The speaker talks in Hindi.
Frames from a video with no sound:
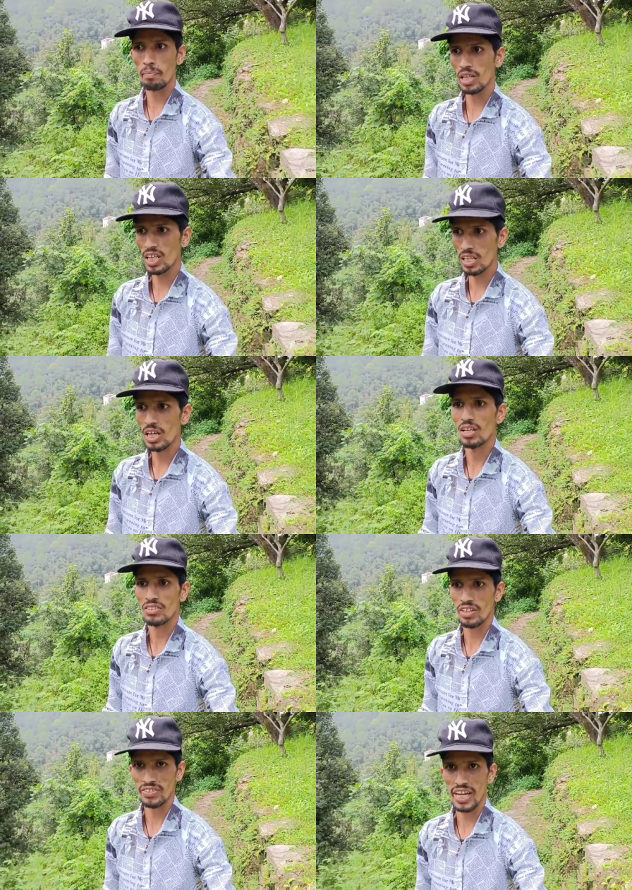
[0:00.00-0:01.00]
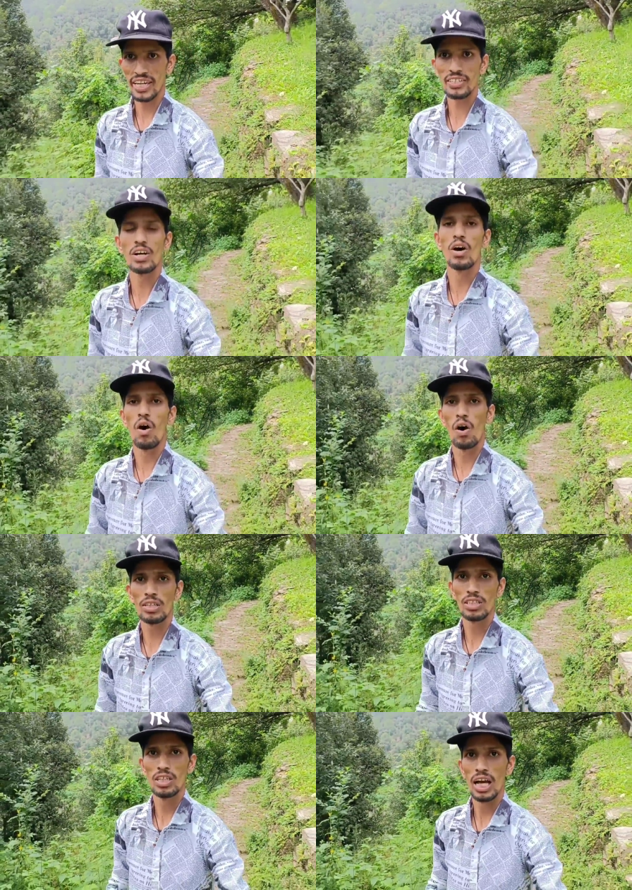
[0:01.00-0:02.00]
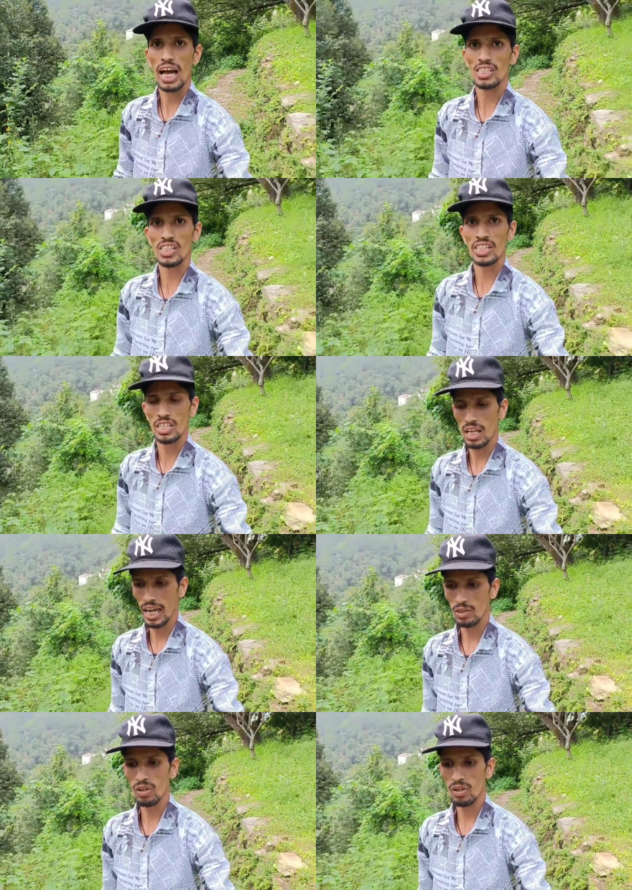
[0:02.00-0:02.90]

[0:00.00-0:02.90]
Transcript: कंटेंट और ऐसी एडवेंचरस